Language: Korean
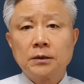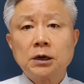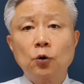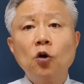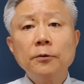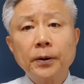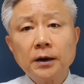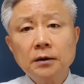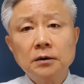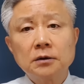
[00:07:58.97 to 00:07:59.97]
자
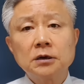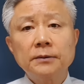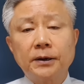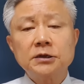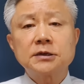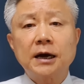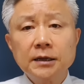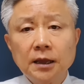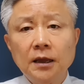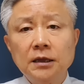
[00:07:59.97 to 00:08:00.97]
5.18을 거기는 반드시
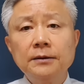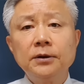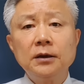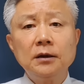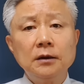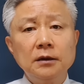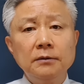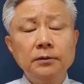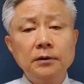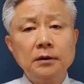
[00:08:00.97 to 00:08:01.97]
가야 돼. 임에
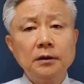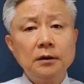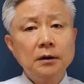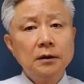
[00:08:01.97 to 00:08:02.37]
임에